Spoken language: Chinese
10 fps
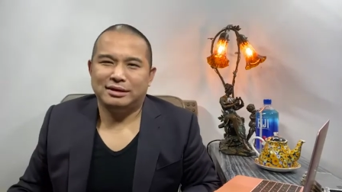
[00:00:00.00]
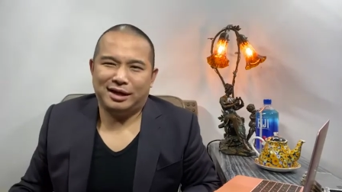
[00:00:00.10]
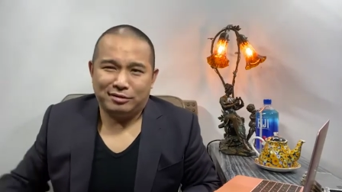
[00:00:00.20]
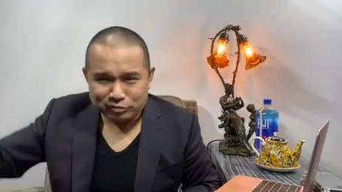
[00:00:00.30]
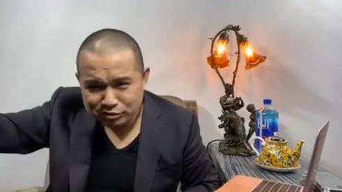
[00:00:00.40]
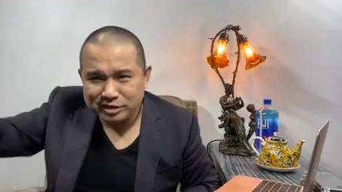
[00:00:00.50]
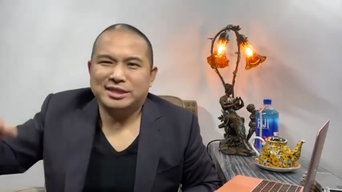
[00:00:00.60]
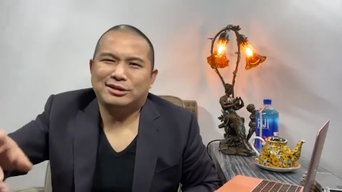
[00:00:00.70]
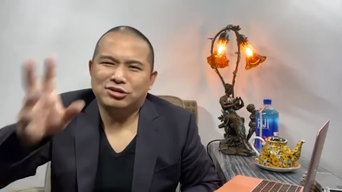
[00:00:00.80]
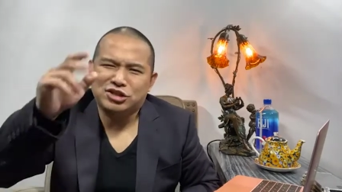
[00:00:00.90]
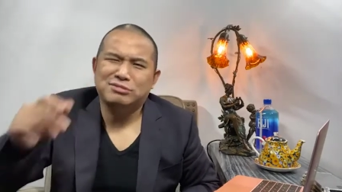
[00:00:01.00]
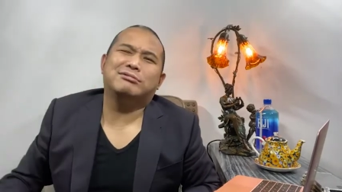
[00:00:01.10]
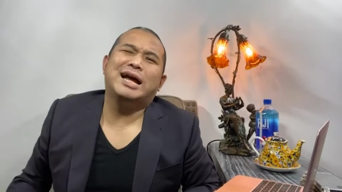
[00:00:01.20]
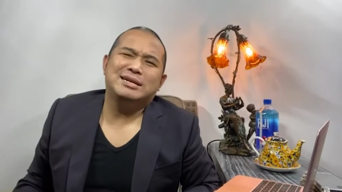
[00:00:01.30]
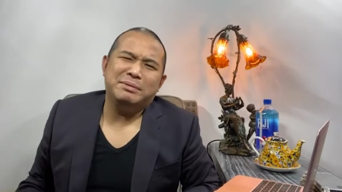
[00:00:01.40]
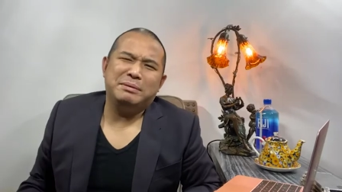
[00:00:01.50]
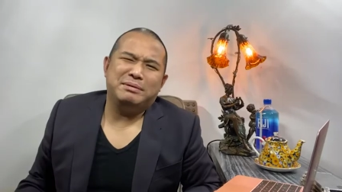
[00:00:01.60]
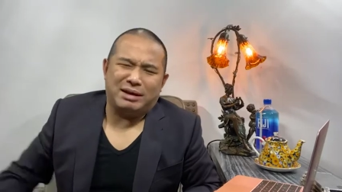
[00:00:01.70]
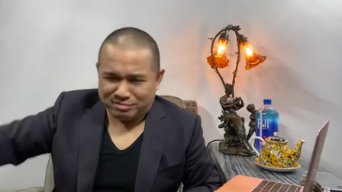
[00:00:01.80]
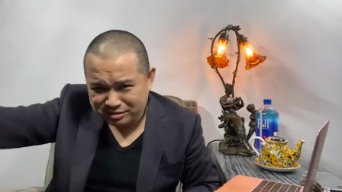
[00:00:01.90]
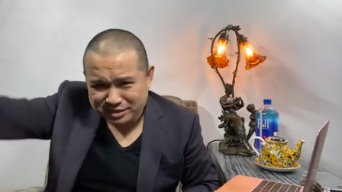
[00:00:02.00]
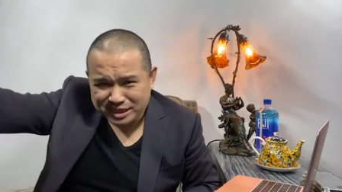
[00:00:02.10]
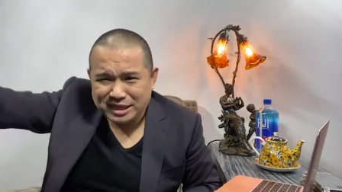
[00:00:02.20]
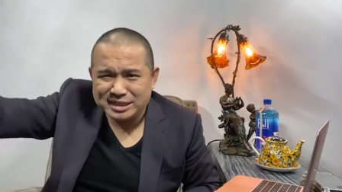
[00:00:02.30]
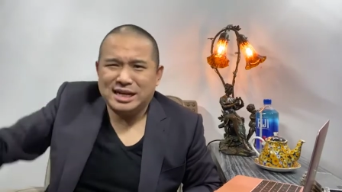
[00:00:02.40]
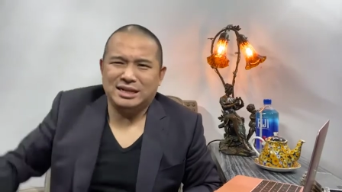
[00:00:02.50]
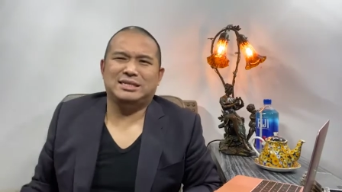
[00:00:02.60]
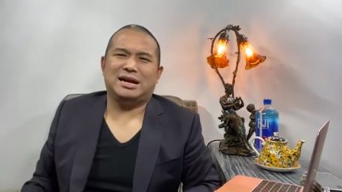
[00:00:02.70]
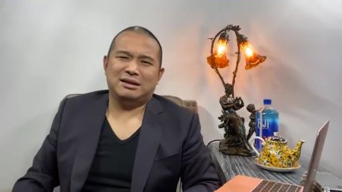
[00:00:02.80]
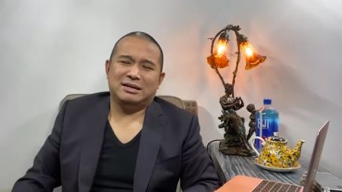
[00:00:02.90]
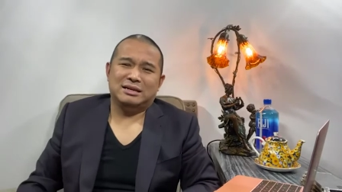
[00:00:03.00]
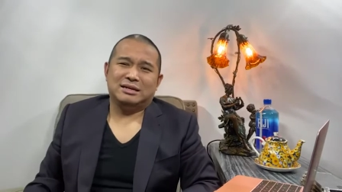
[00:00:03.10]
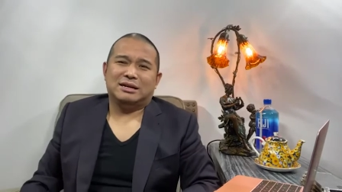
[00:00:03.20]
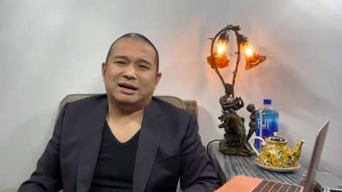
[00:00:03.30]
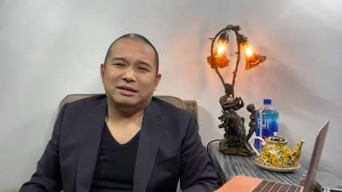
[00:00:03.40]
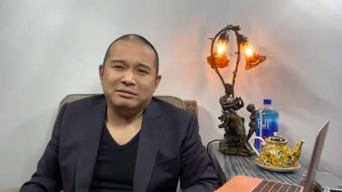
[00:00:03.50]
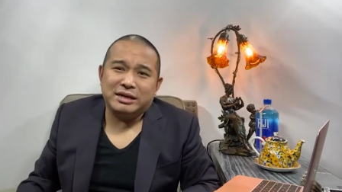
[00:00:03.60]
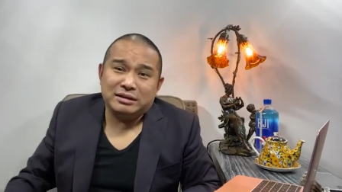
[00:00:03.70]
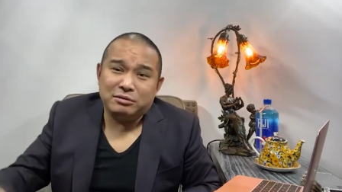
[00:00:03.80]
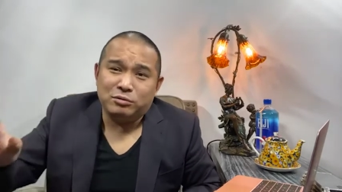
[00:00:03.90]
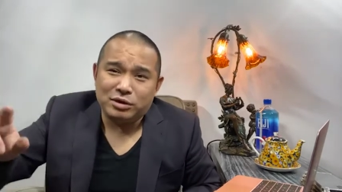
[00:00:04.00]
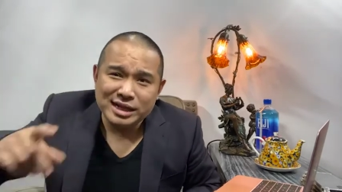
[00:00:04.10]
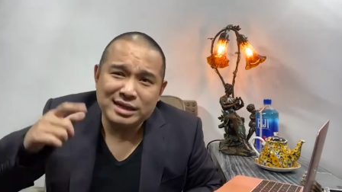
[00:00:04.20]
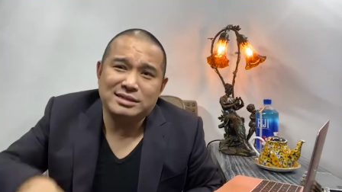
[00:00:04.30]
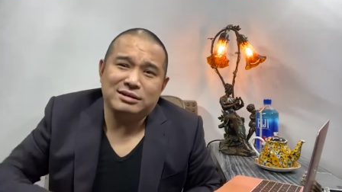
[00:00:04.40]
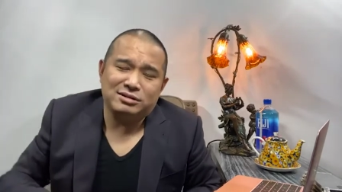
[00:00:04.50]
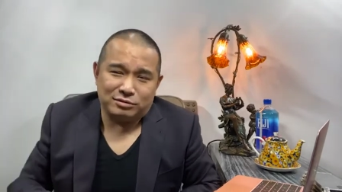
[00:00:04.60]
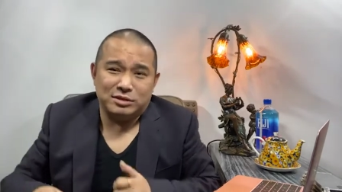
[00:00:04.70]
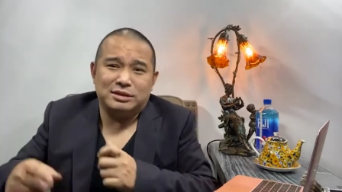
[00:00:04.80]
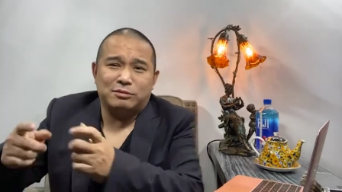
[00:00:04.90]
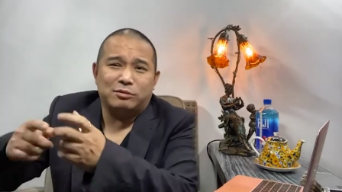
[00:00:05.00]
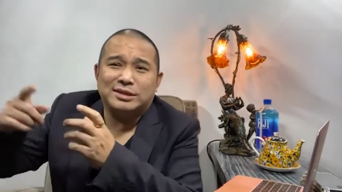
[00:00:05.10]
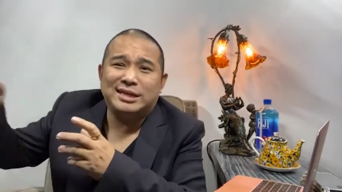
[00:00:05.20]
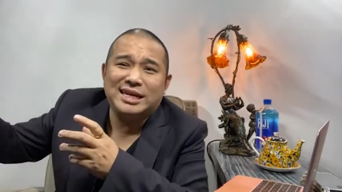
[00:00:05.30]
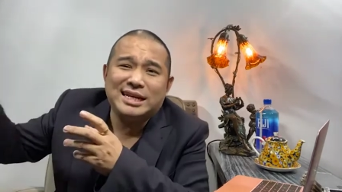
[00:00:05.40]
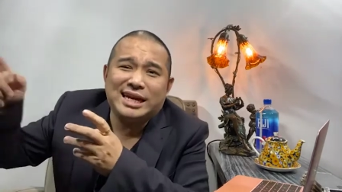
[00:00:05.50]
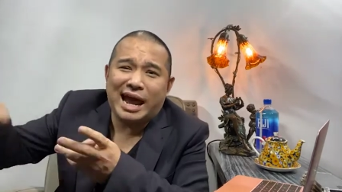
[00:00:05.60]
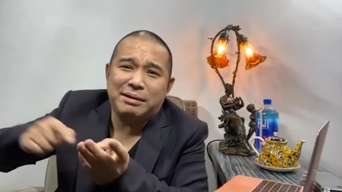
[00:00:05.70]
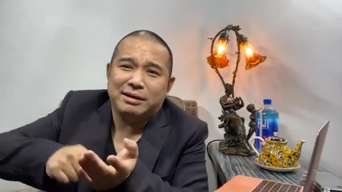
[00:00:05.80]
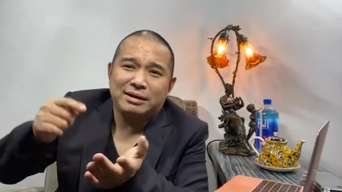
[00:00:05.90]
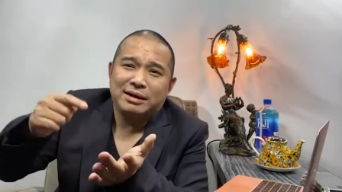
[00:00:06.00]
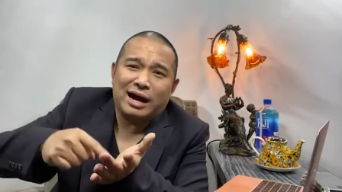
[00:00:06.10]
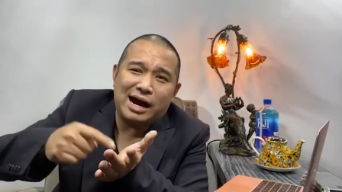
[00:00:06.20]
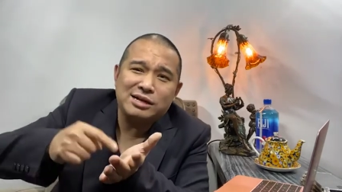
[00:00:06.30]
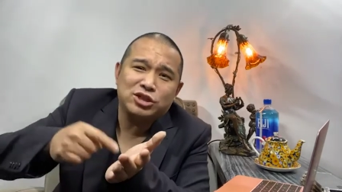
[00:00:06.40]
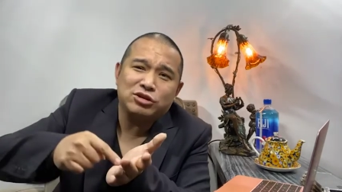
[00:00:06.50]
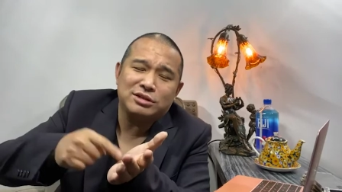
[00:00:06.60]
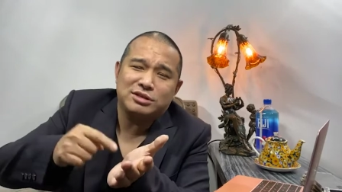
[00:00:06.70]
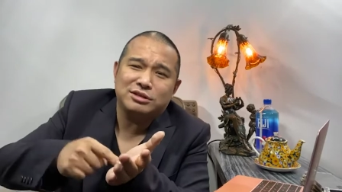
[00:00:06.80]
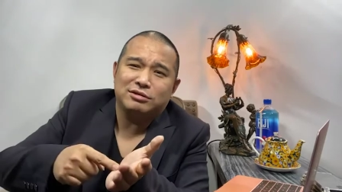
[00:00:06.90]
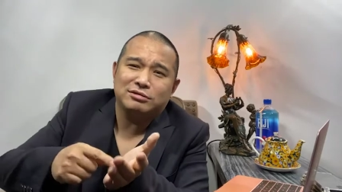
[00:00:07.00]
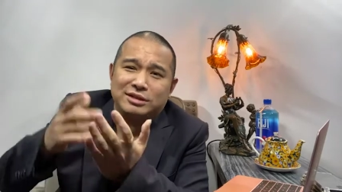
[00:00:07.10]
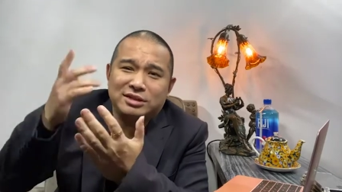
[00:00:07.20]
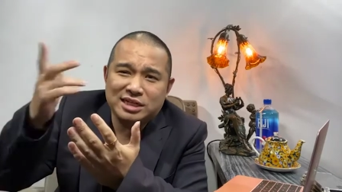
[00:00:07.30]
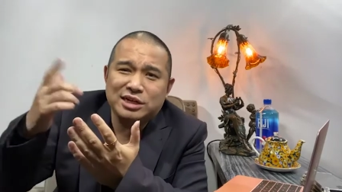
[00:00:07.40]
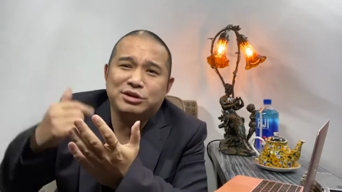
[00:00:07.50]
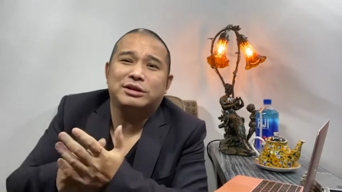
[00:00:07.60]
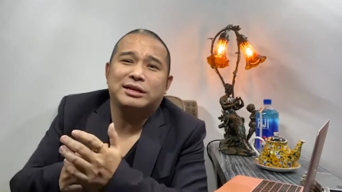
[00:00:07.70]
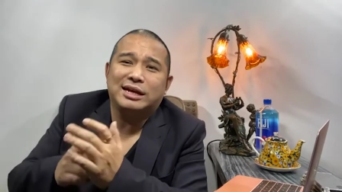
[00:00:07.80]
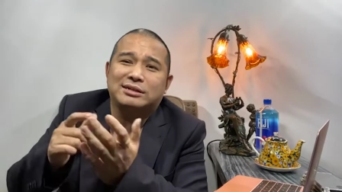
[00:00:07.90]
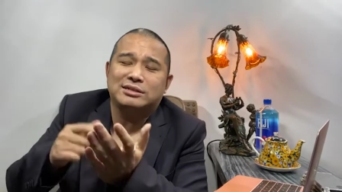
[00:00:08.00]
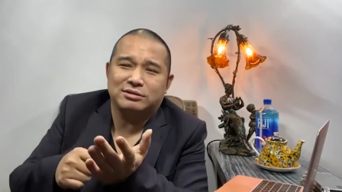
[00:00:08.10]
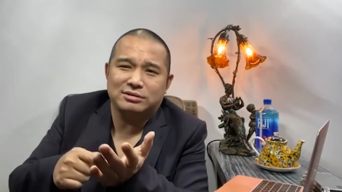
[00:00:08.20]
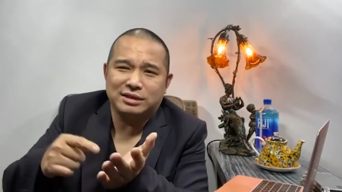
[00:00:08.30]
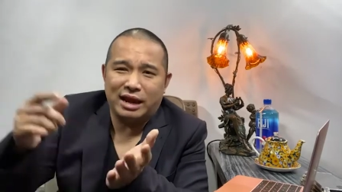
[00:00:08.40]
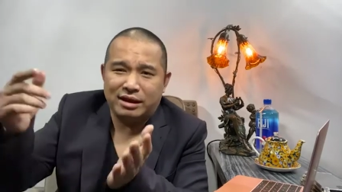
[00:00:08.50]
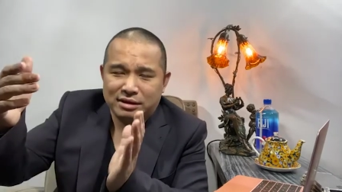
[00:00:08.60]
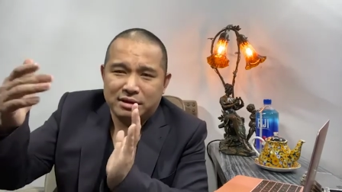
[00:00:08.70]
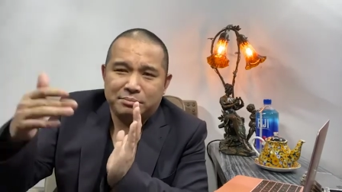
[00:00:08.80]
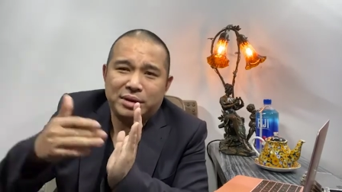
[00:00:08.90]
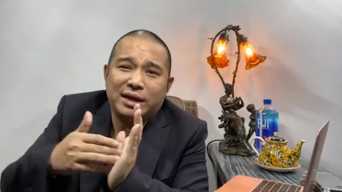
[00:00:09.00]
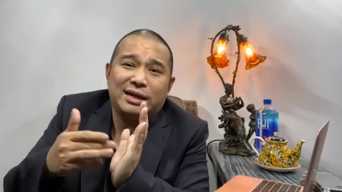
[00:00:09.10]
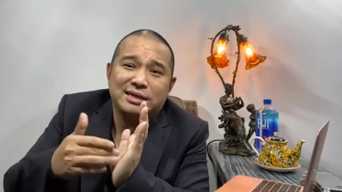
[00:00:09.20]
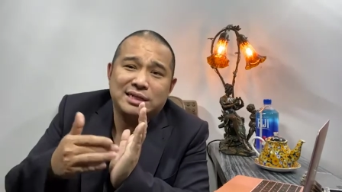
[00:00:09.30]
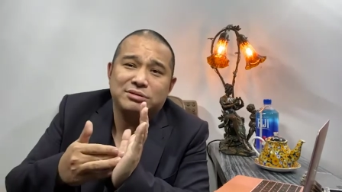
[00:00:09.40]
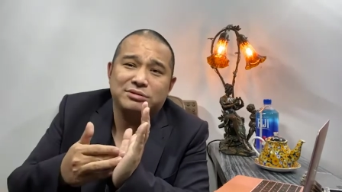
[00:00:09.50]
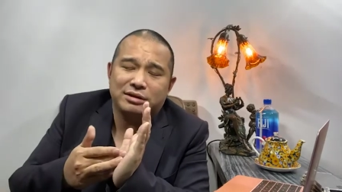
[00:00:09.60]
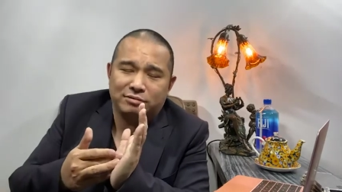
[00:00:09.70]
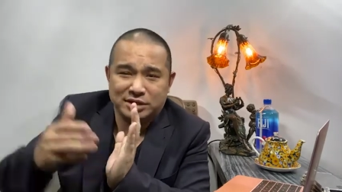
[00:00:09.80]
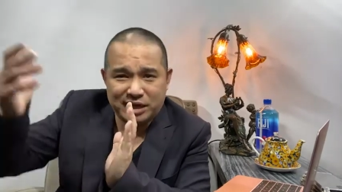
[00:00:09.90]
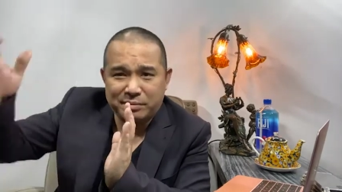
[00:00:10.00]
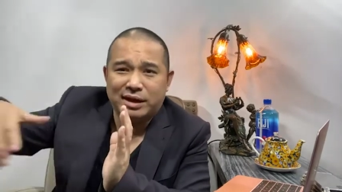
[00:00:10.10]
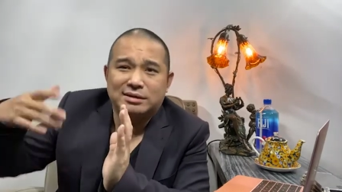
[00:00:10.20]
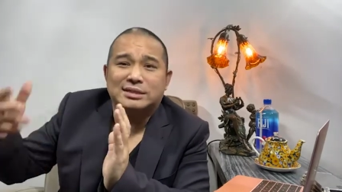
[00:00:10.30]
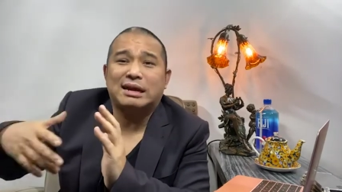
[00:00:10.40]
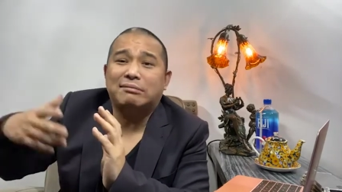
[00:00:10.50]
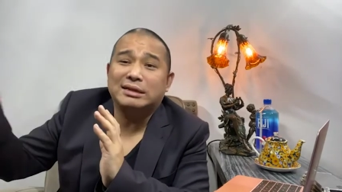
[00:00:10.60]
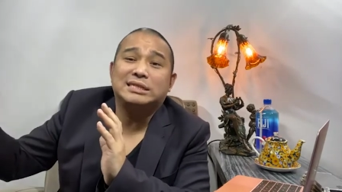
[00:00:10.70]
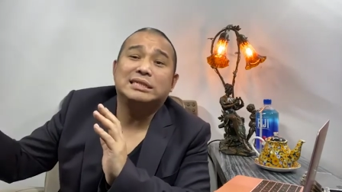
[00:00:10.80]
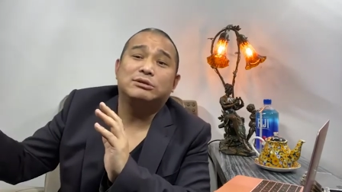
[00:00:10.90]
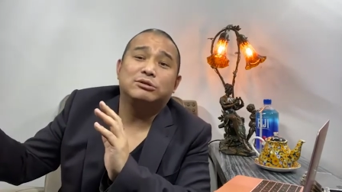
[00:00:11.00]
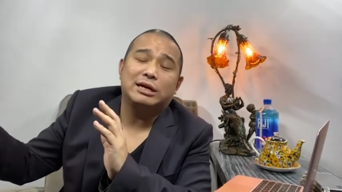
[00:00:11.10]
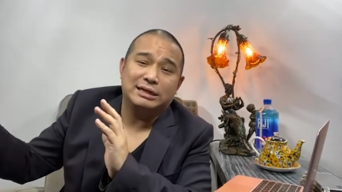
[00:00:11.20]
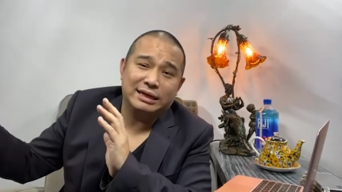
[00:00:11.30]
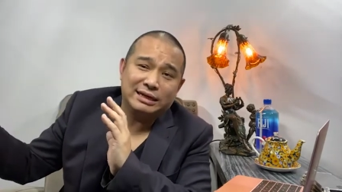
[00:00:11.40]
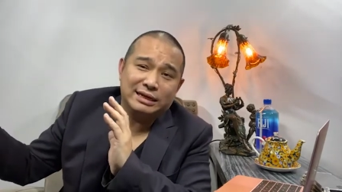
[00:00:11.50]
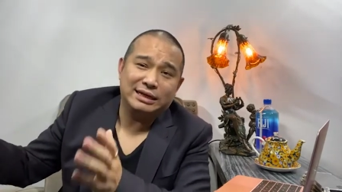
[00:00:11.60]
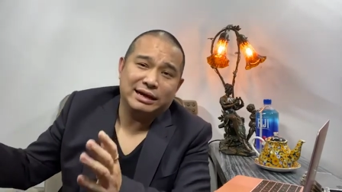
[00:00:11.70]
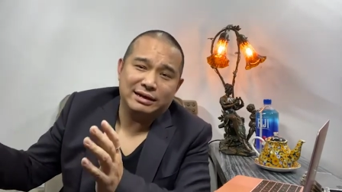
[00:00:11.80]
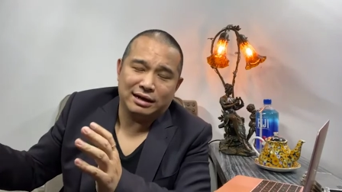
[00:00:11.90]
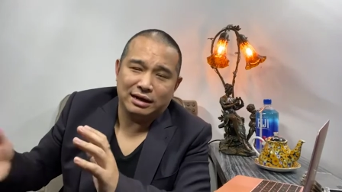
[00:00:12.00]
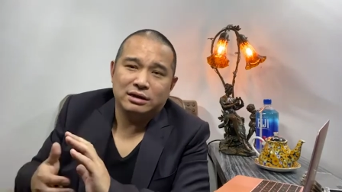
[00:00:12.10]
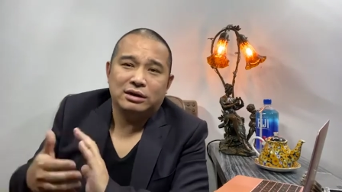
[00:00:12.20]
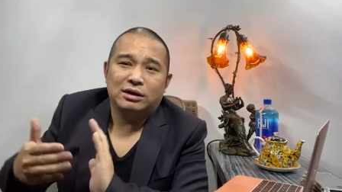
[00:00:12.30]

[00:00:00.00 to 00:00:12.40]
啊。我说：“你加就十五块人民币嘛。”我说：“你加，你加，你加啊！”因为我那个时候我我离开杭州的时候的薪水，那个时候在平安的薪水，我前面三万七多块钱一年啊。